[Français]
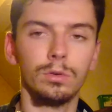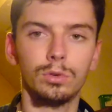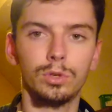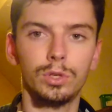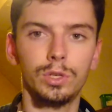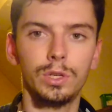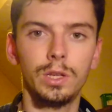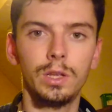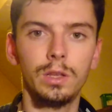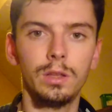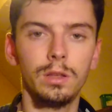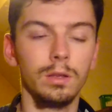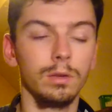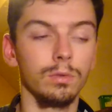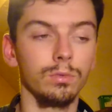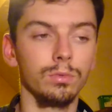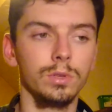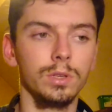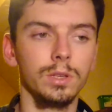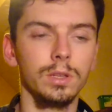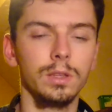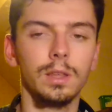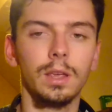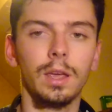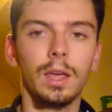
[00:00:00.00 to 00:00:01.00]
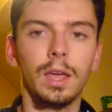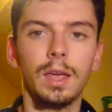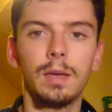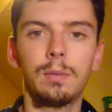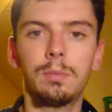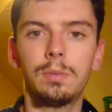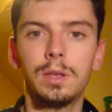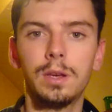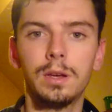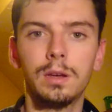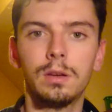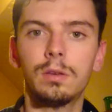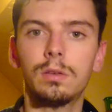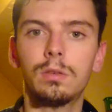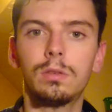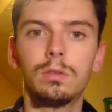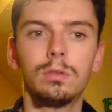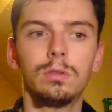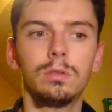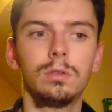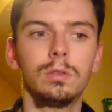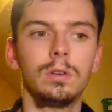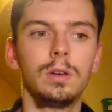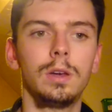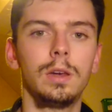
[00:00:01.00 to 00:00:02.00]
en Chine, et on sait très bien
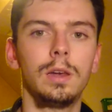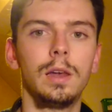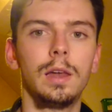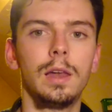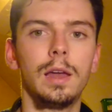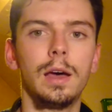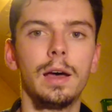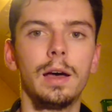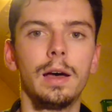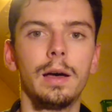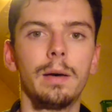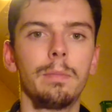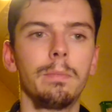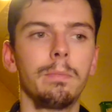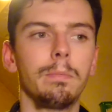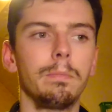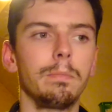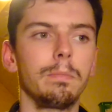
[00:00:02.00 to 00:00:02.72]
que la